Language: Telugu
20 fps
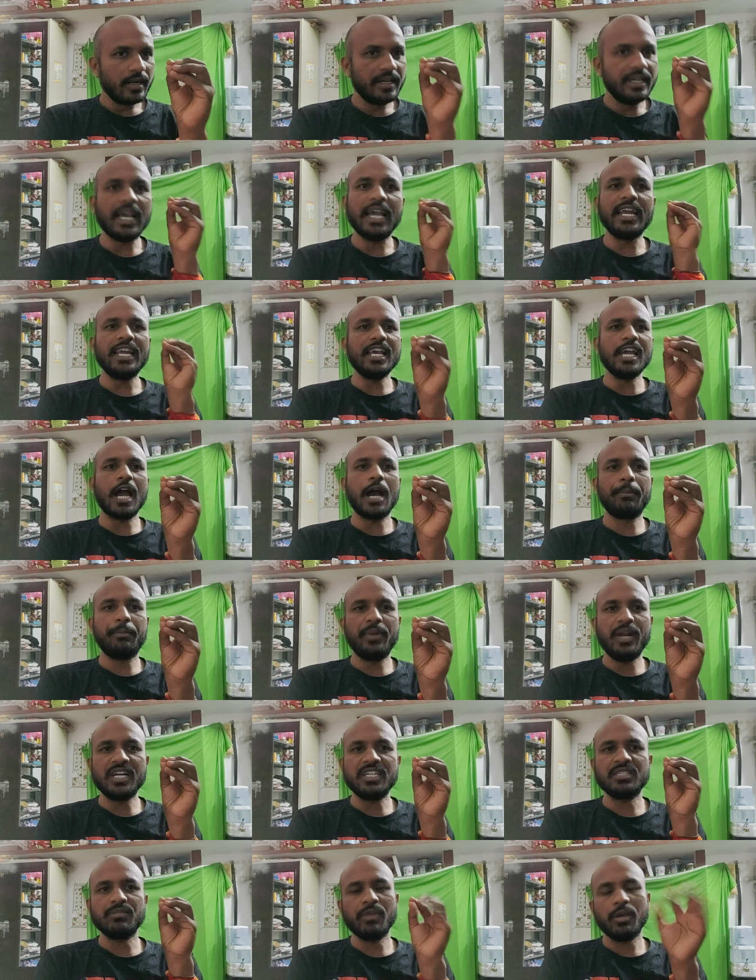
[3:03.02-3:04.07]
డైలీ
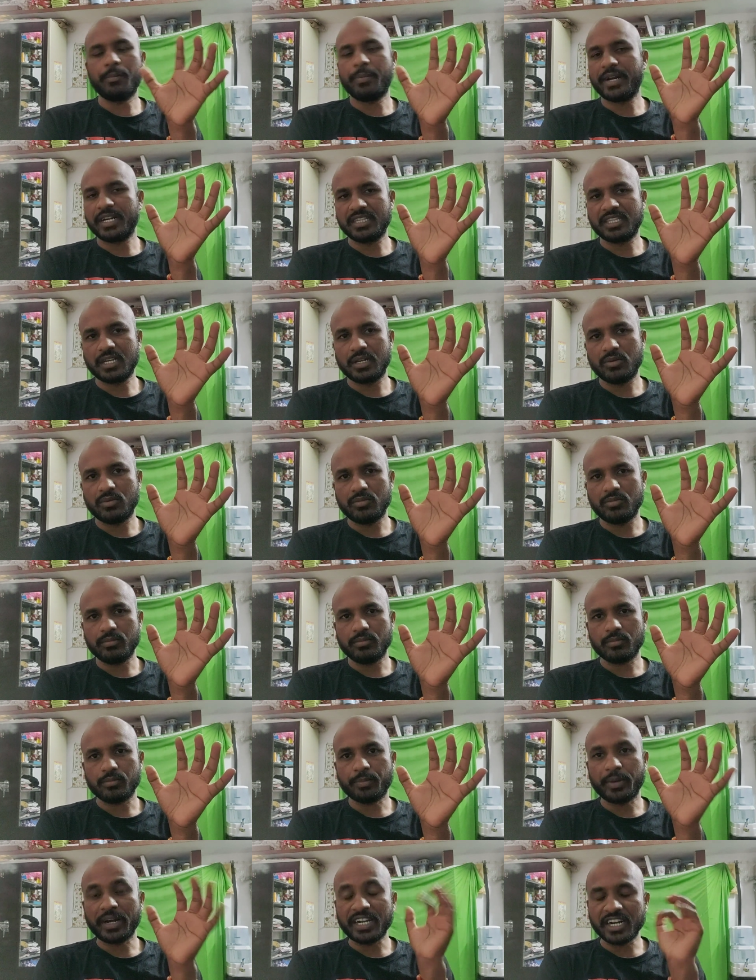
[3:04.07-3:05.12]
అప్డేట్స్ మీకు పెడతాను
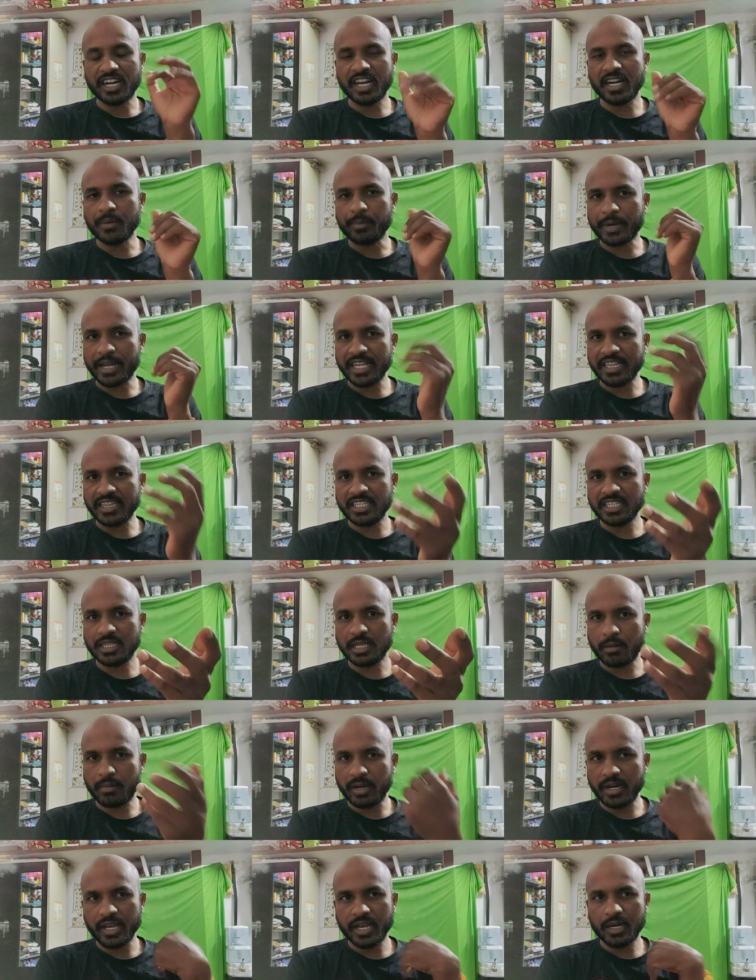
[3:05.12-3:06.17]
పెట్టడానికి
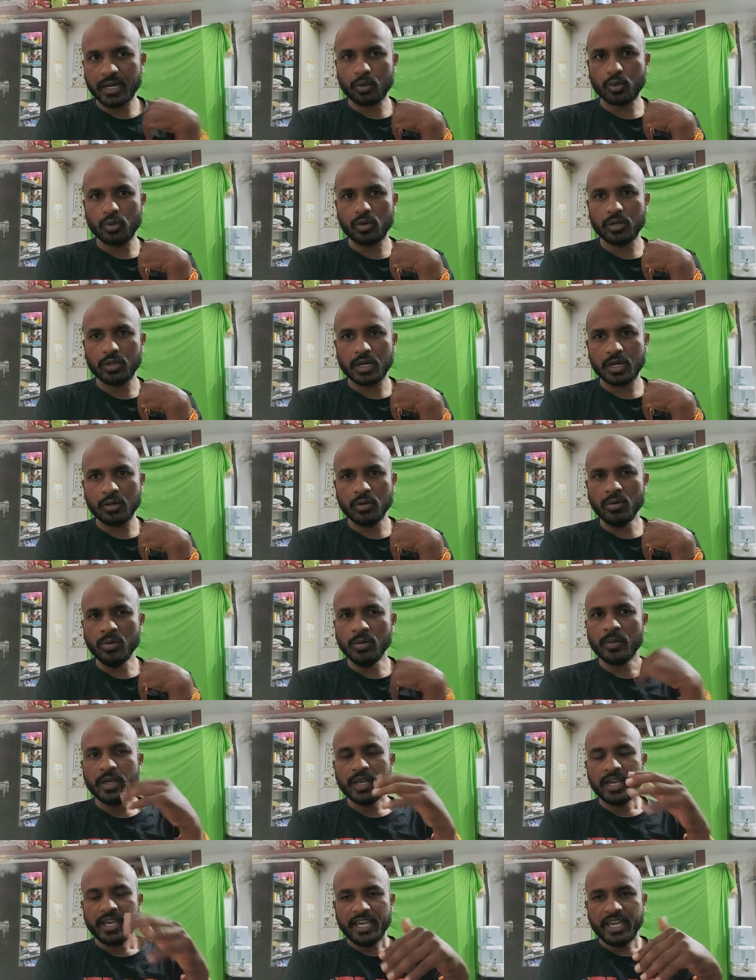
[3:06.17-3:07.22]
ప్రయత్నిద్దామని అనుకుంటున్నాను
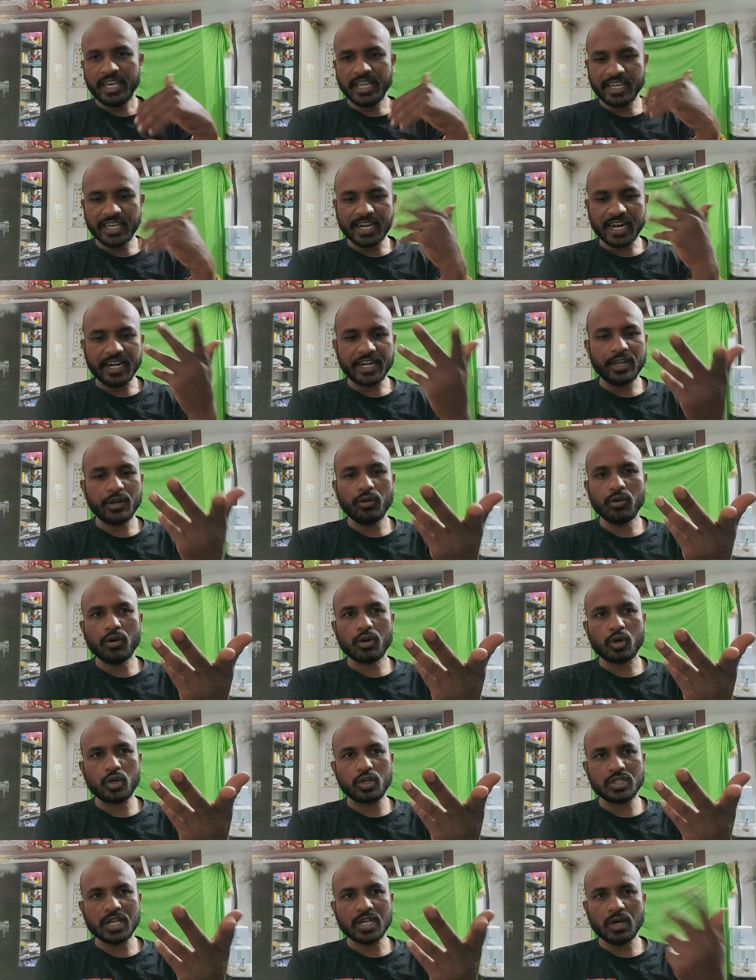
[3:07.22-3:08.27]
ఇది కంటిన్యూగా
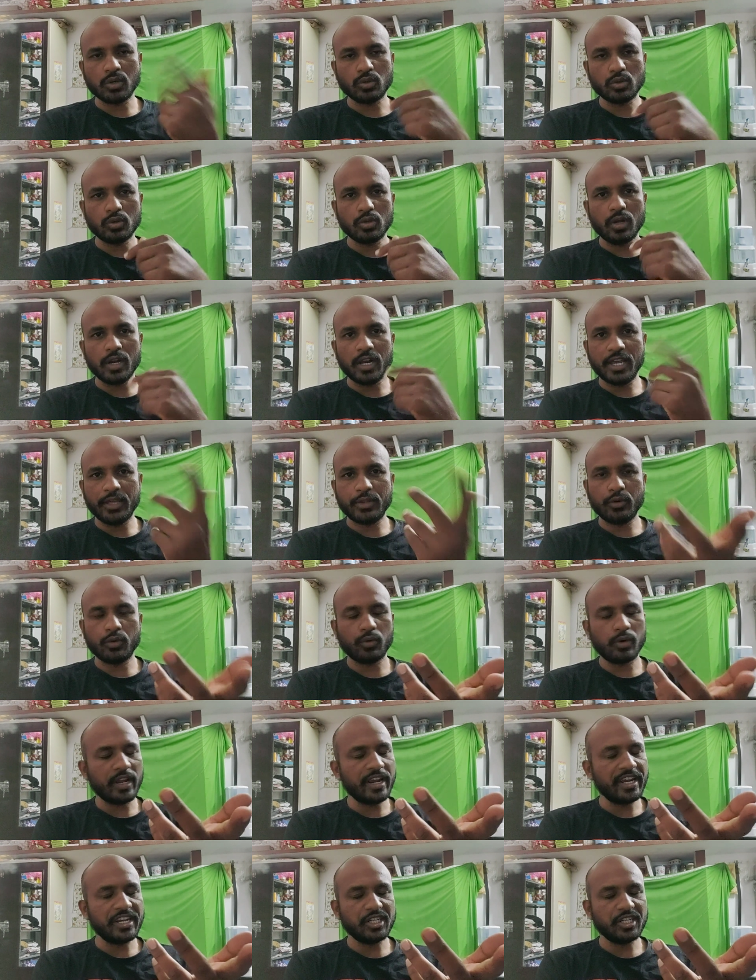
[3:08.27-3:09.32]
కొనసాగుతుందో లేదో
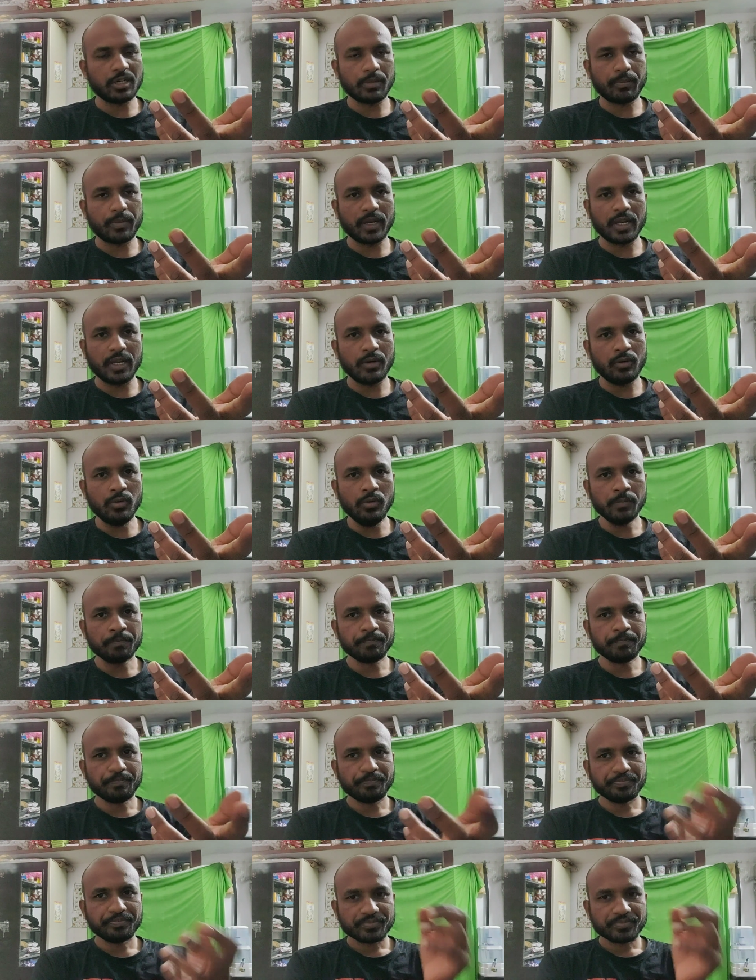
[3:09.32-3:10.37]
కూడా నేను చెప్పలేను
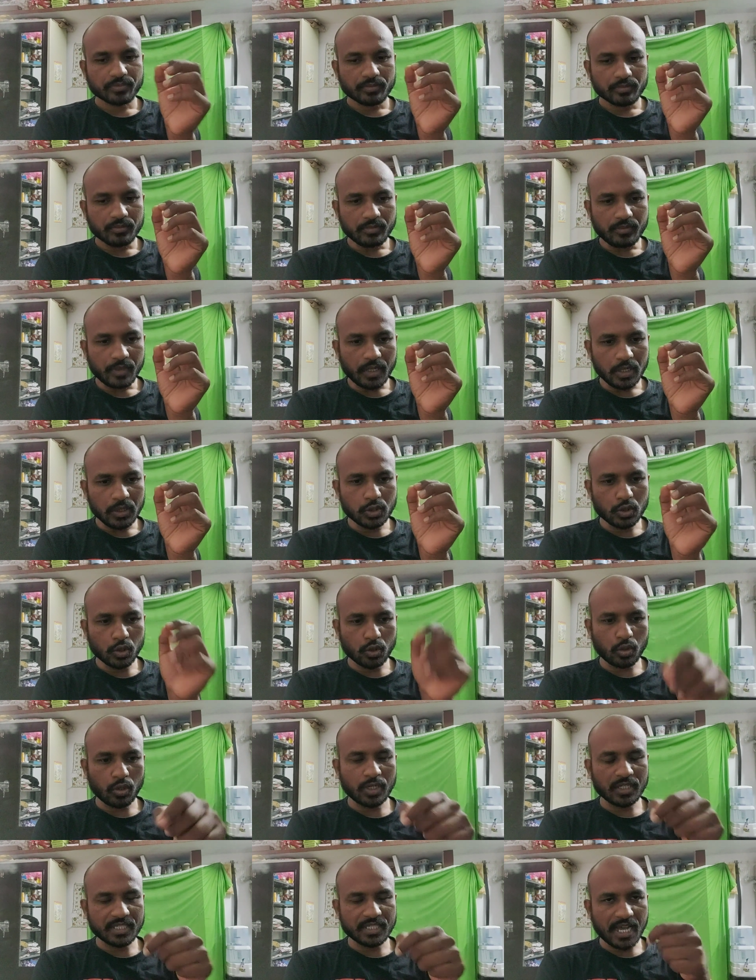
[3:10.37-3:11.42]
సో
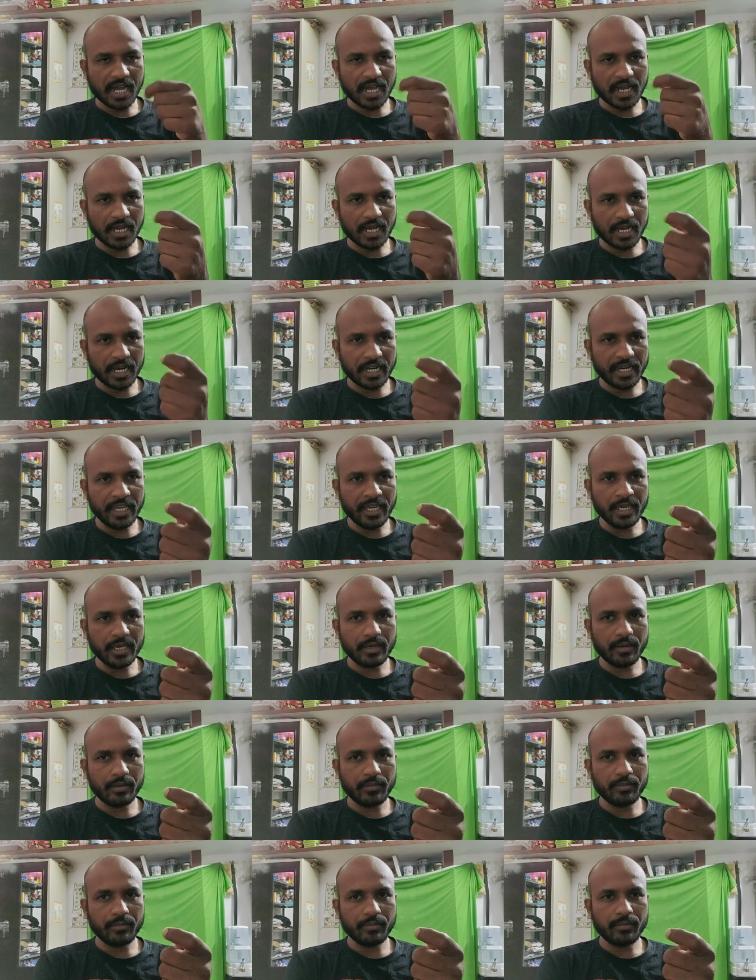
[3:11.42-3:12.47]
కొనసాగాలని
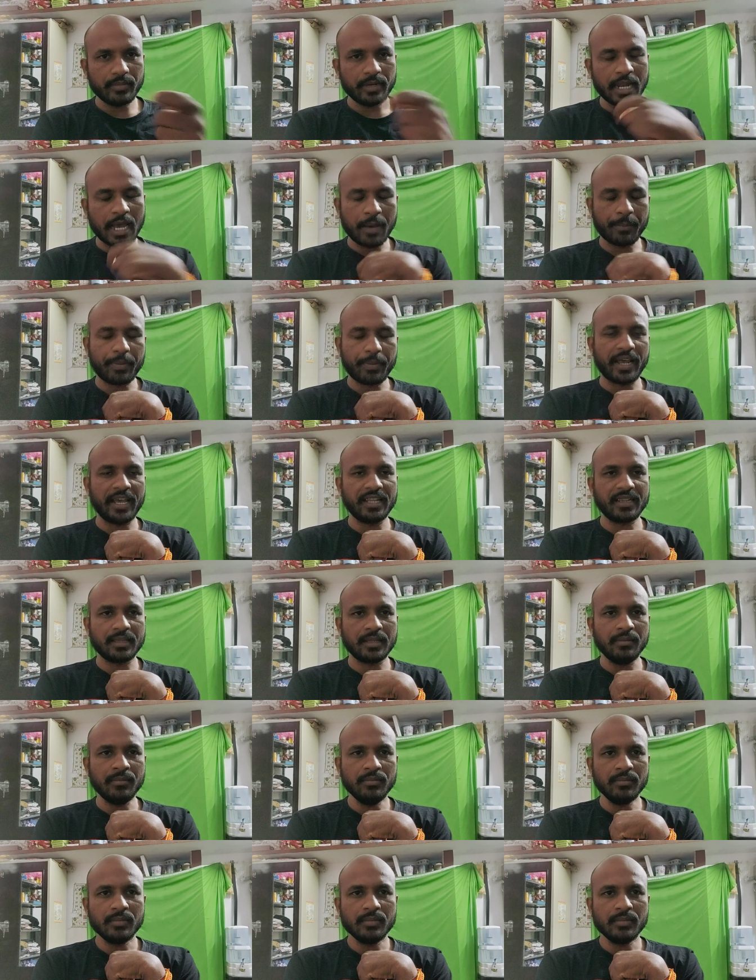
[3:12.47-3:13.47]
నా ప్రయత్నం